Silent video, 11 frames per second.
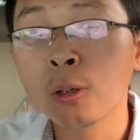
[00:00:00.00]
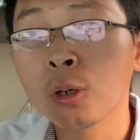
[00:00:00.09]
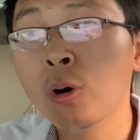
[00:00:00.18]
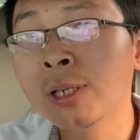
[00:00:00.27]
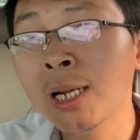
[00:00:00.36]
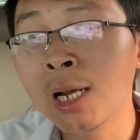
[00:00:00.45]

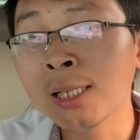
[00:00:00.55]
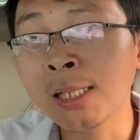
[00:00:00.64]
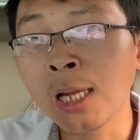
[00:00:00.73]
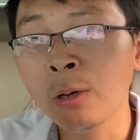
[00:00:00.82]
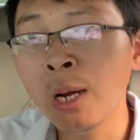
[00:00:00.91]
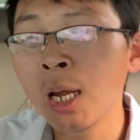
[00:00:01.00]
共产党打
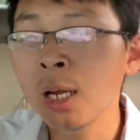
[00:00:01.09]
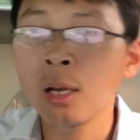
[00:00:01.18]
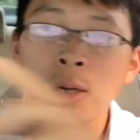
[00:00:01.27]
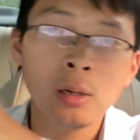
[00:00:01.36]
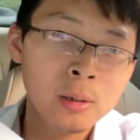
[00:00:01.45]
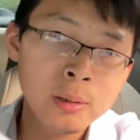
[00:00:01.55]
台湾，
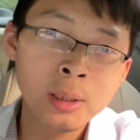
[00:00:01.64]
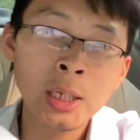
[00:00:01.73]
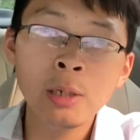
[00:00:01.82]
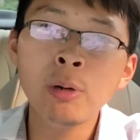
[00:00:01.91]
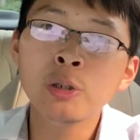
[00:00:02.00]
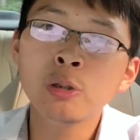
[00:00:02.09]

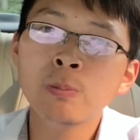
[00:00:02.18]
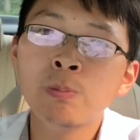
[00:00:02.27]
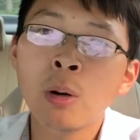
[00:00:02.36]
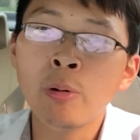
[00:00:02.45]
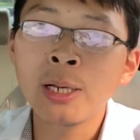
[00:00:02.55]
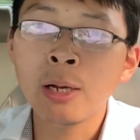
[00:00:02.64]
你会去
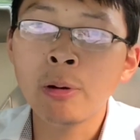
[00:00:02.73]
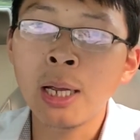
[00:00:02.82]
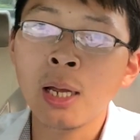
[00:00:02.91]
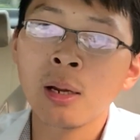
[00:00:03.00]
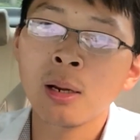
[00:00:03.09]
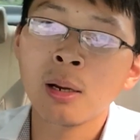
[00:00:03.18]
保卫台湾？
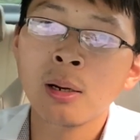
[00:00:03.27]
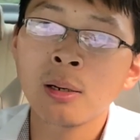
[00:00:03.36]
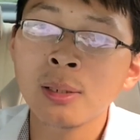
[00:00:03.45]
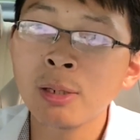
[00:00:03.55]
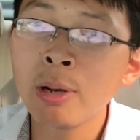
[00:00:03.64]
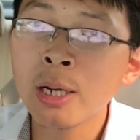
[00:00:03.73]

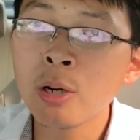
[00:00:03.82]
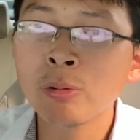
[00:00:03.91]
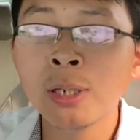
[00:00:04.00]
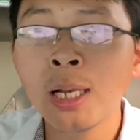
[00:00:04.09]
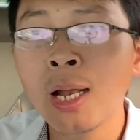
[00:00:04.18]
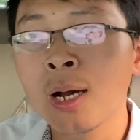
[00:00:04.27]
你会跟
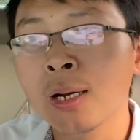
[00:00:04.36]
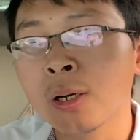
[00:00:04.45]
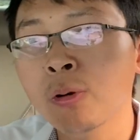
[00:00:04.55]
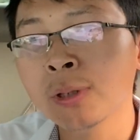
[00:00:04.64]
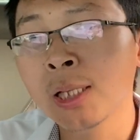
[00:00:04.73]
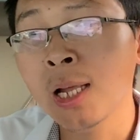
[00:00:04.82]
共产党、
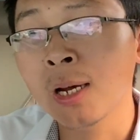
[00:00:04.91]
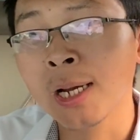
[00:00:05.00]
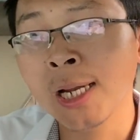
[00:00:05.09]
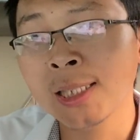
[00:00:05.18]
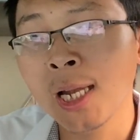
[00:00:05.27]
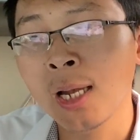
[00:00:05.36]
共产党
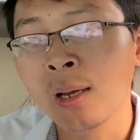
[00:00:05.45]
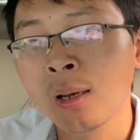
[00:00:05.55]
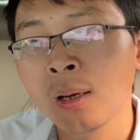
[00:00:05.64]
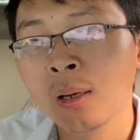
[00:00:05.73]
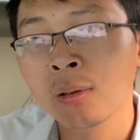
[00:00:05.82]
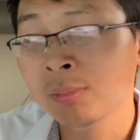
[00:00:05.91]
开战？
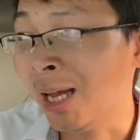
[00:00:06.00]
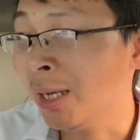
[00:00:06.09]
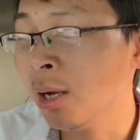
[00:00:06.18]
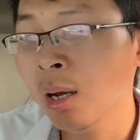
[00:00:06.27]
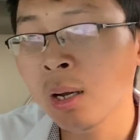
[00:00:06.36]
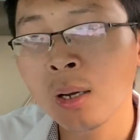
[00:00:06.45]
哪一
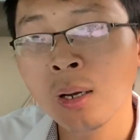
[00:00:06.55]
个？